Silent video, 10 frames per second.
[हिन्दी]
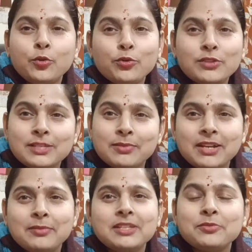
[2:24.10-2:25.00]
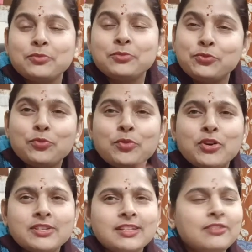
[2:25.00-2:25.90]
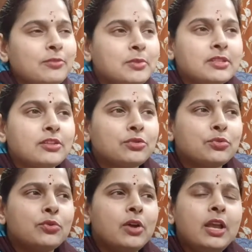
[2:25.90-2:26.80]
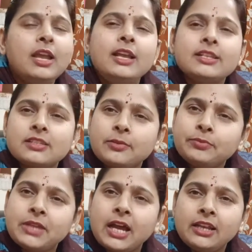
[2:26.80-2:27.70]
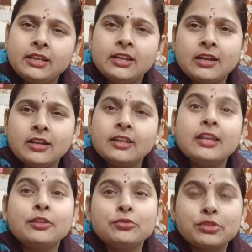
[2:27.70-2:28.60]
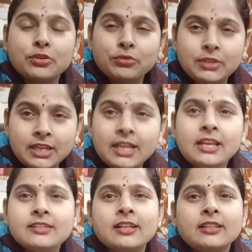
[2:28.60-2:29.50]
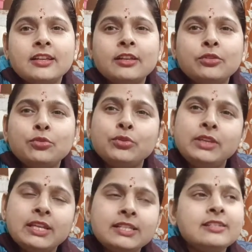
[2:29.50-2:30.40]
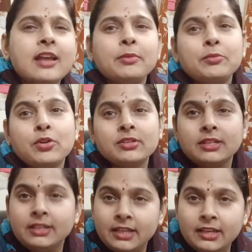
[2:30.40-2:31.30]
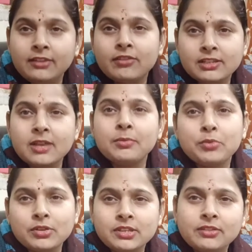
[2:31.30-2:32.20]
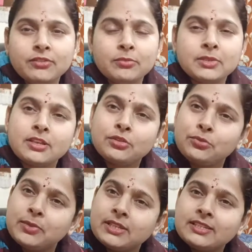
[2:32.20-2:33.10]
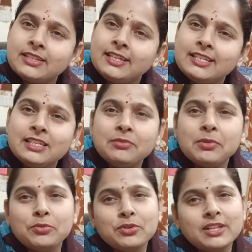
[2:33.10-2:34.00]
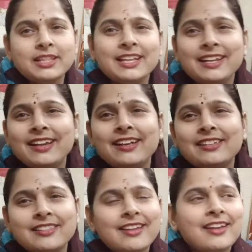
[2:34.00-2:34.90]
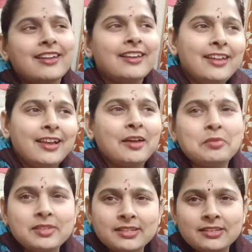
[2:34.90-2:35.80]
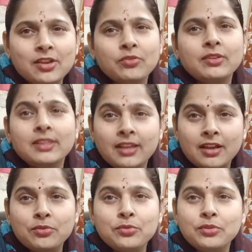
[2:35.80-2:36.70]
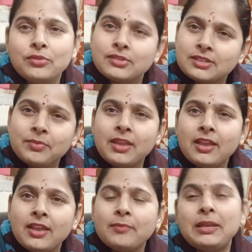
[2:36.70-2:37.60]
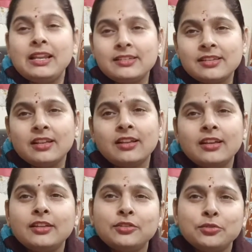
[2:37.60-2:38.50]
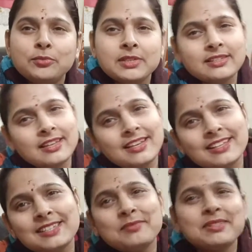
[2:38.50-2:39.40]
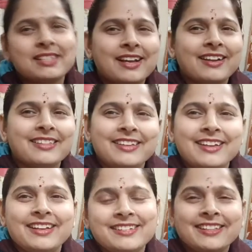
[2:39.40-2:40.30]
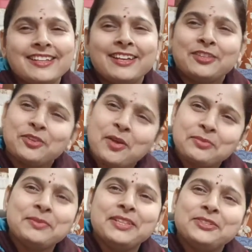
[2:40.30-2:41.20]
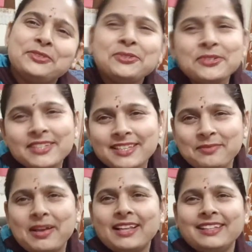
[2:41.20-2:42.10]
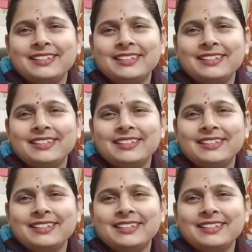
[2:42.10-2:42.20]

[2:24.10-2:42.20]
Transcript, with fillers: गोल गोल से बड़े बड़े से वो बहुत ज़्यादा फेमस है तो सब थालियाँ लगा करके एक दूसरे को देने के लिए जाते हैं तो ये चीज़ यहाँ पे बहुत ये रिवाज यहाँ पे बहुत ज़्यादा फेमस है तो बस इसी में पूरा दिन निकल जाता है अभी जस्ट जाऊँगी तैयार होंगी और सबके यहाँ मिलने जाना है तो बस इसी में सारा दिन निकल जाता है तो आपसे मिलती हूँ थोड़ी देर